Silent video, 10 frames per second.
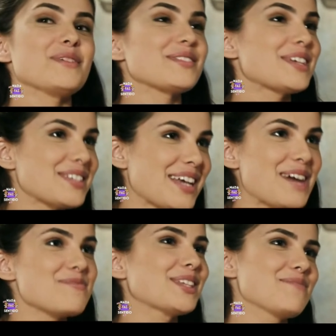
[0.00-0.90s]
Pelo menos a
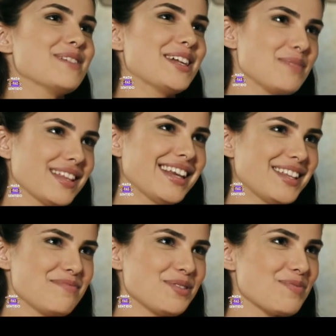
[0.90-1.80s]
nossa cabra está bem
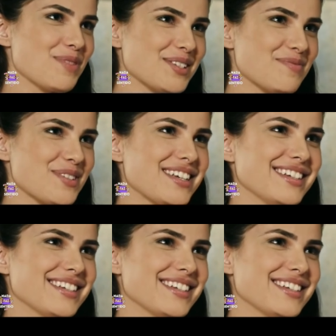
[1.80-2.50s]
alimentada pelos próximos